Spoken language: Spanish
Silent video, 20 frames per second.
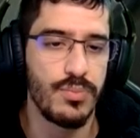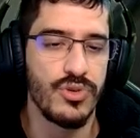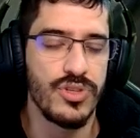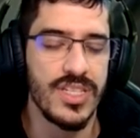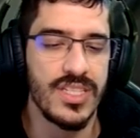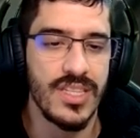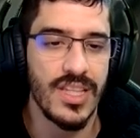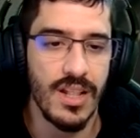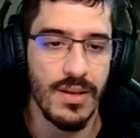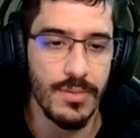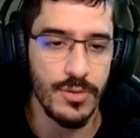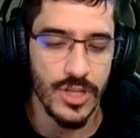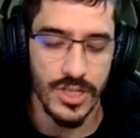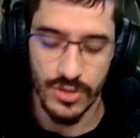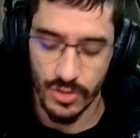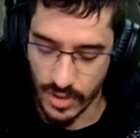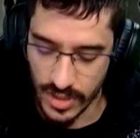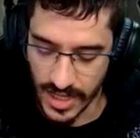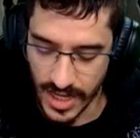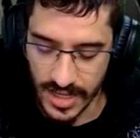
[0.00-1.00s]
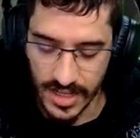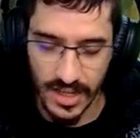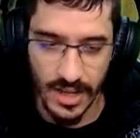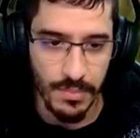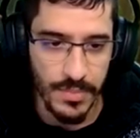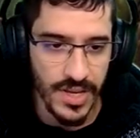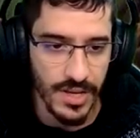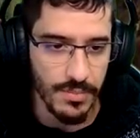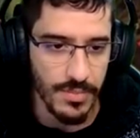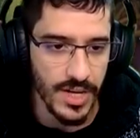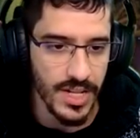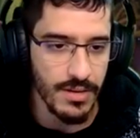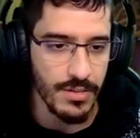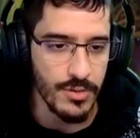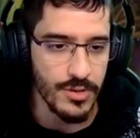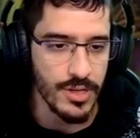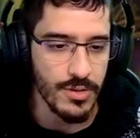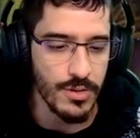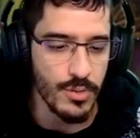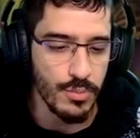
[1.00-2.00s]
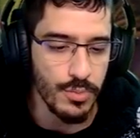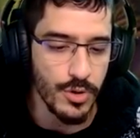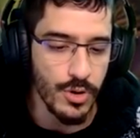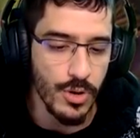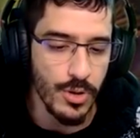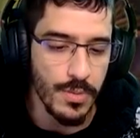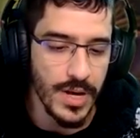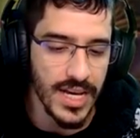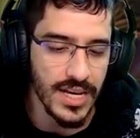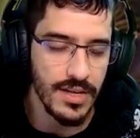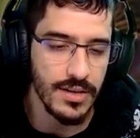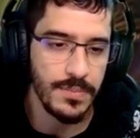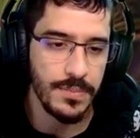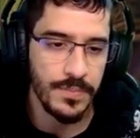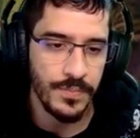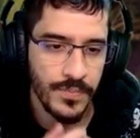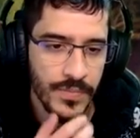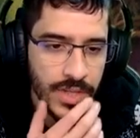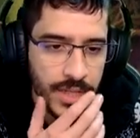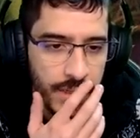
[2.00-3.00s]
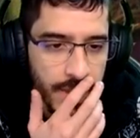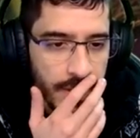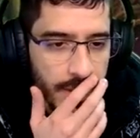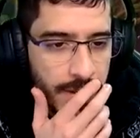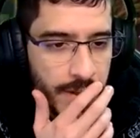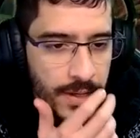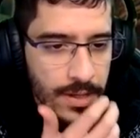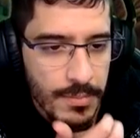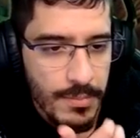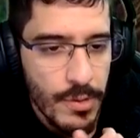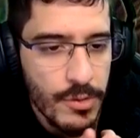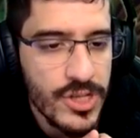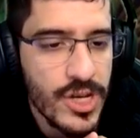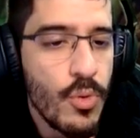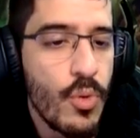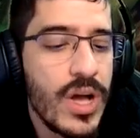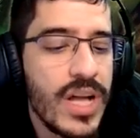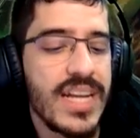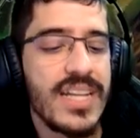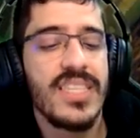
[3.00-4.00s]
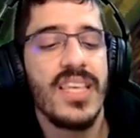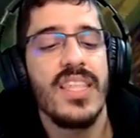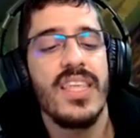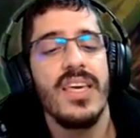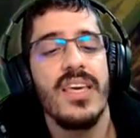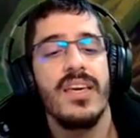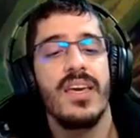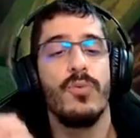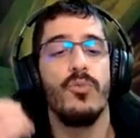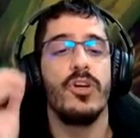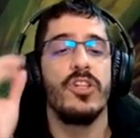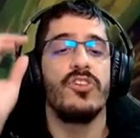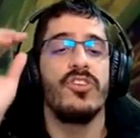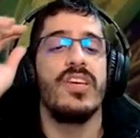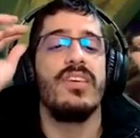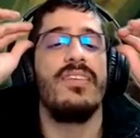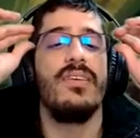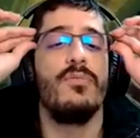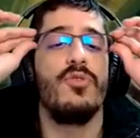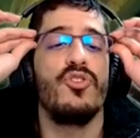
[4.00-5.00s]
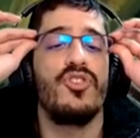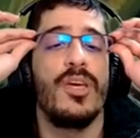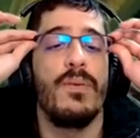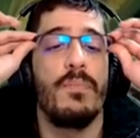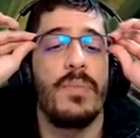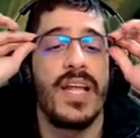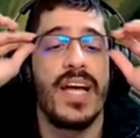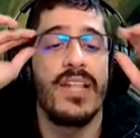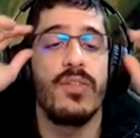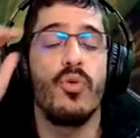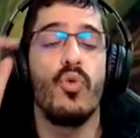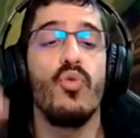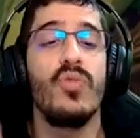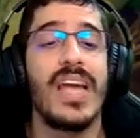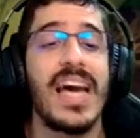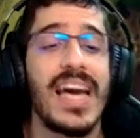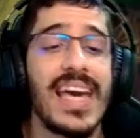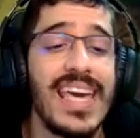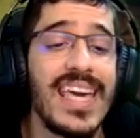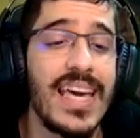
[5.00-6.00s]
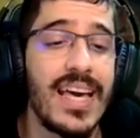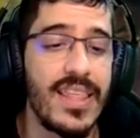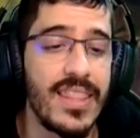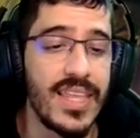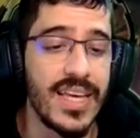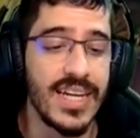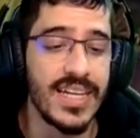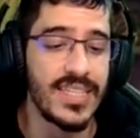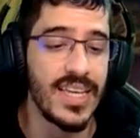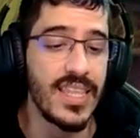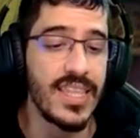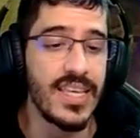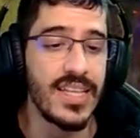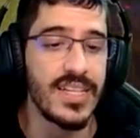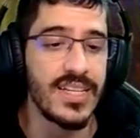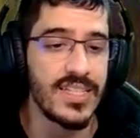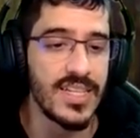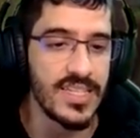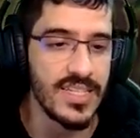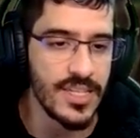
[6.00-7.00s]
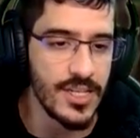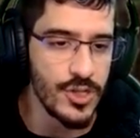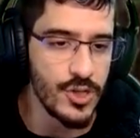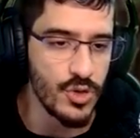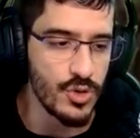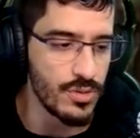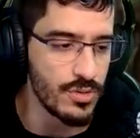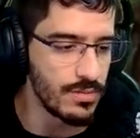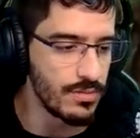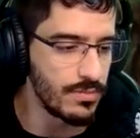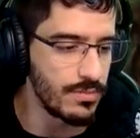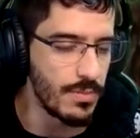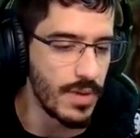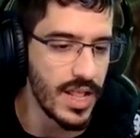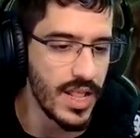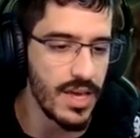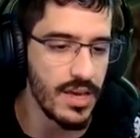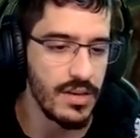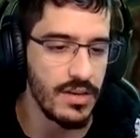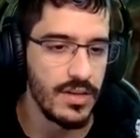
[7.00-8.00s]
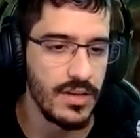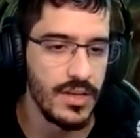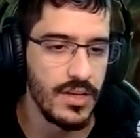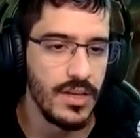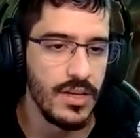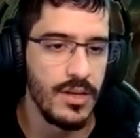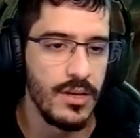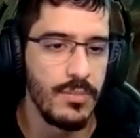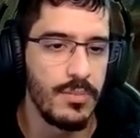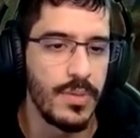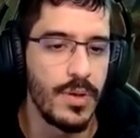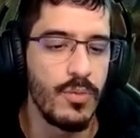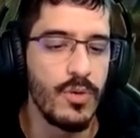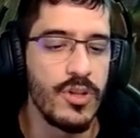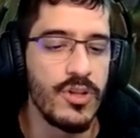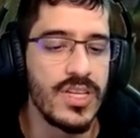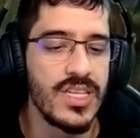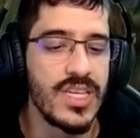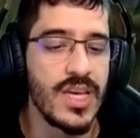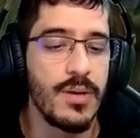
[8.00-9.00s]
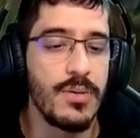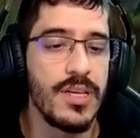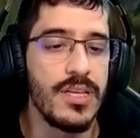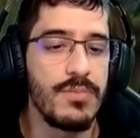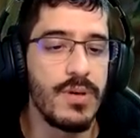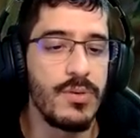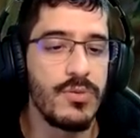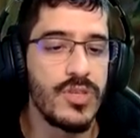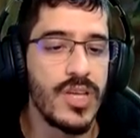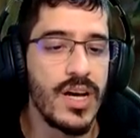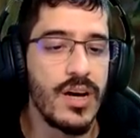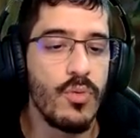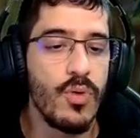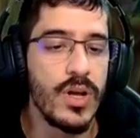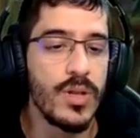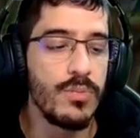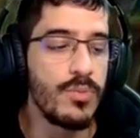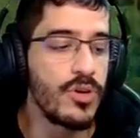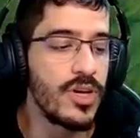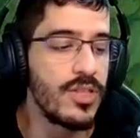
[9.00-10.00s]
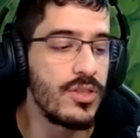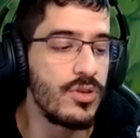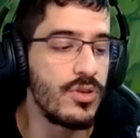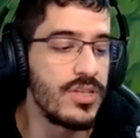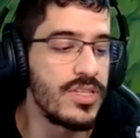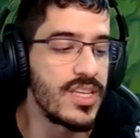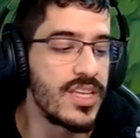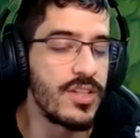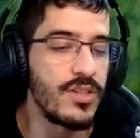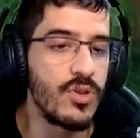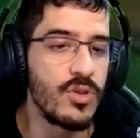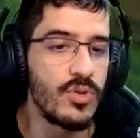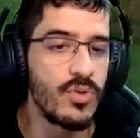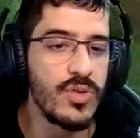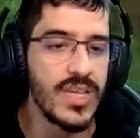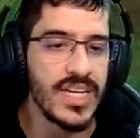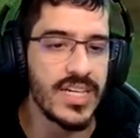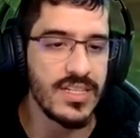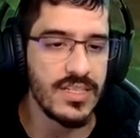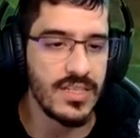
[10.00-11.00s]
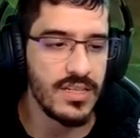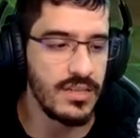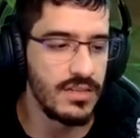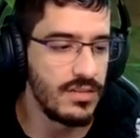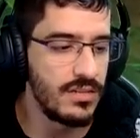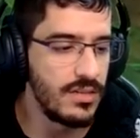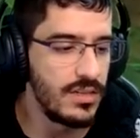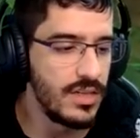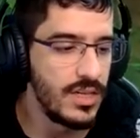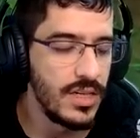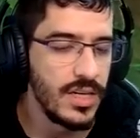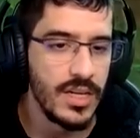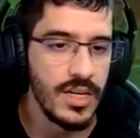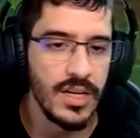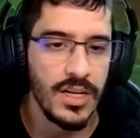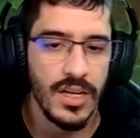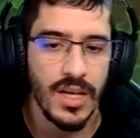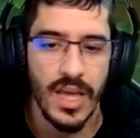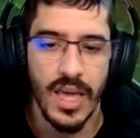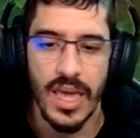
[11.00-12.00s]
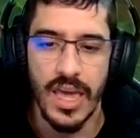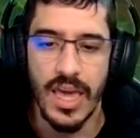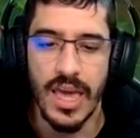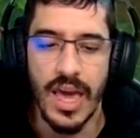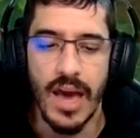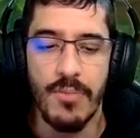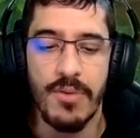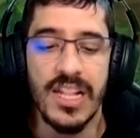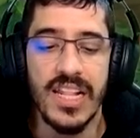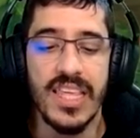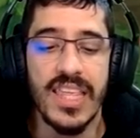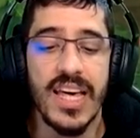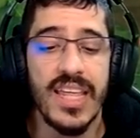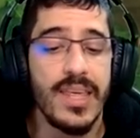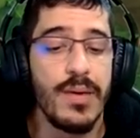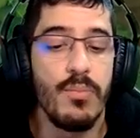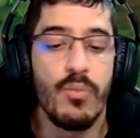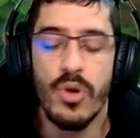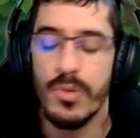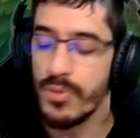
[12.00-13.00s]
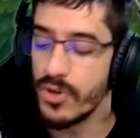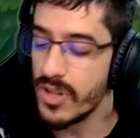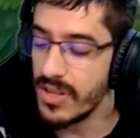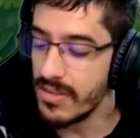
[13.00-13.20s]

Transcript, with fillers: pues esta la vamos a sortear también, ¿vale? Vamos a ver un poco el back. Vamos a jugar Casadín, que bueno, ya hicimos en plan una guía de Casadín esta season, ¿vale? Pero bueno, ya sabéis, vamos a jugar un poquito enseñando runas eh, habilidades muy por